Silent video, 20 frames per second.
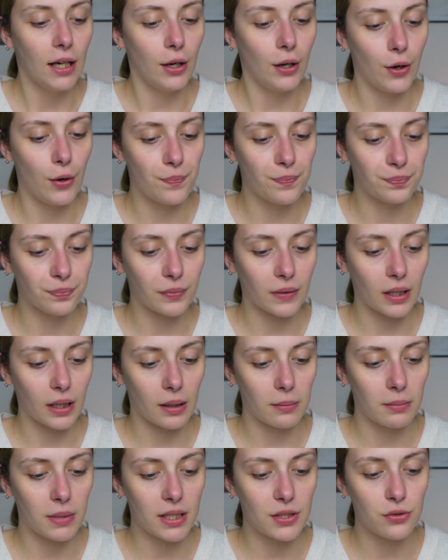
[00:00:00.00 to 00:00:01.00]
Euh,
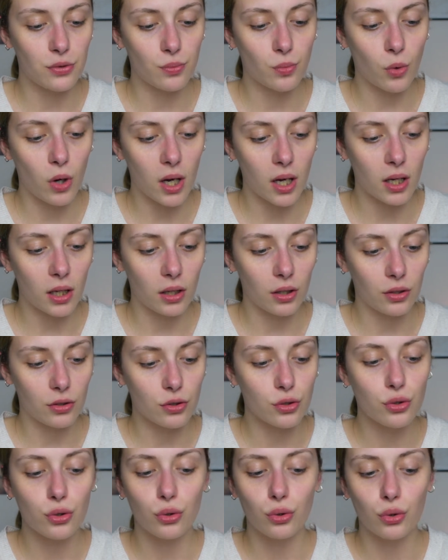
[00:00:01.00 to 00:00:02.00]
mais du moins,
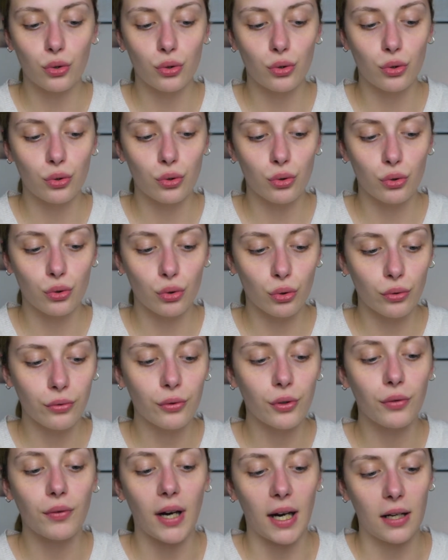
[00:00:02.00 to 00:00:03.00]
je trouve
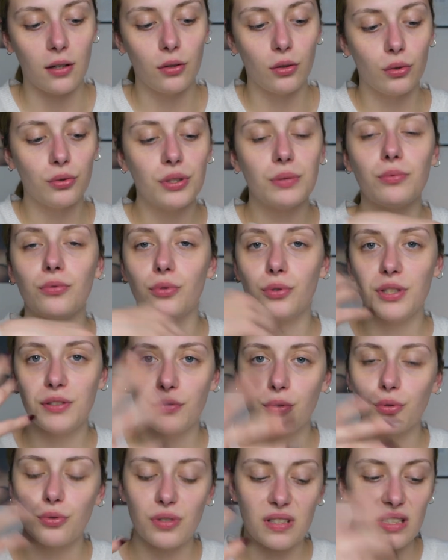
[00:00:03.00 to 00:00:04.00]
que voilà, au,
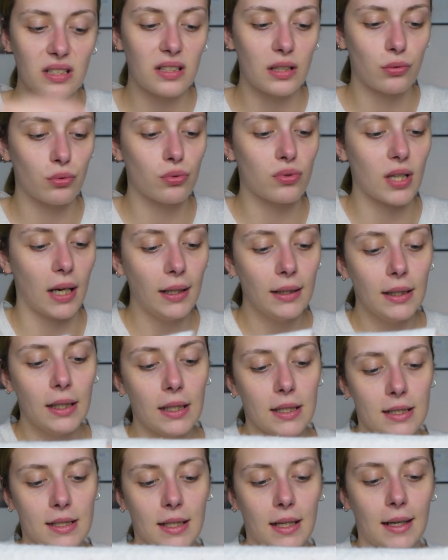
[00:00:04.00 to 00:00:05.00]
niveau du site et tout ça,
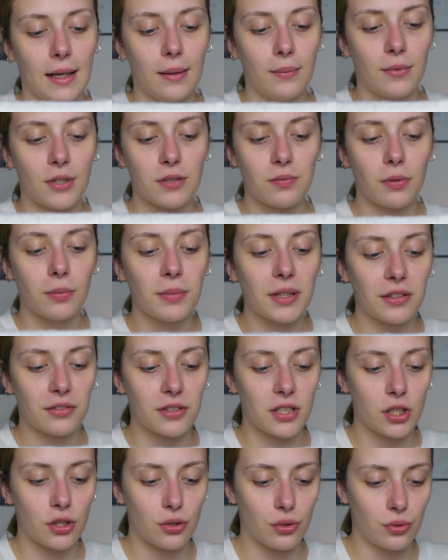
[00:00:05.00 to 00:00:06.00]
c'est quand même vachement bien
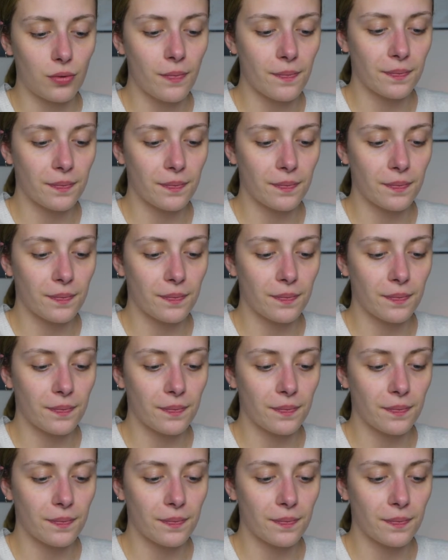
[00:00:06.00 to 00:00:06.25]
fichu.